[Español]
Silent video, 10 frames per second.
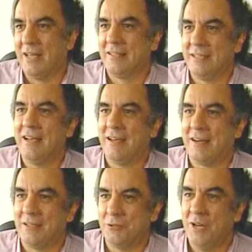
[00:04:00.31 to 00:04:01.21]
en las que tenga que
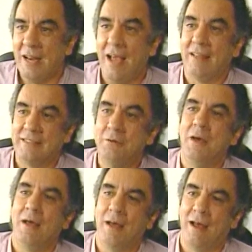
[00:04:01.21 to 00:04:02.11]
reaccionar, así
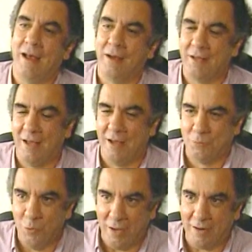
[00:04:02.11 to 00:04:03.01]
va a,
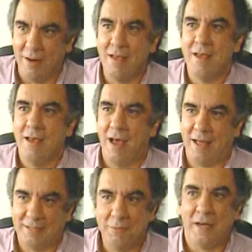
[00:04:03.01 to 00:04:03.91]
actuar,
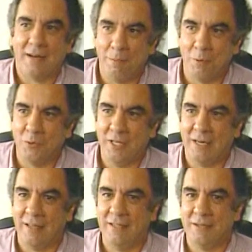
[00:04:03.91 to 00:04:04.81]
así va a
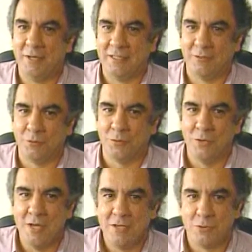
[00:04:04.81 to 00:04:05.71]
responder. Esa va a ser
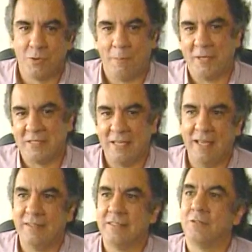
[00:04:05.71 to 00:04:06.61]
su, su
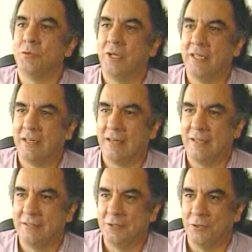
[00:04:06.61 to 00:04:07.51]
capacidad de cintura y de
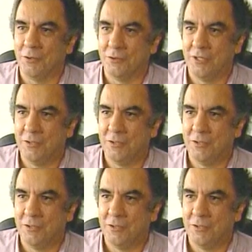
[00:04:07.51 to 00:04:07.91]
reacción, ¿no es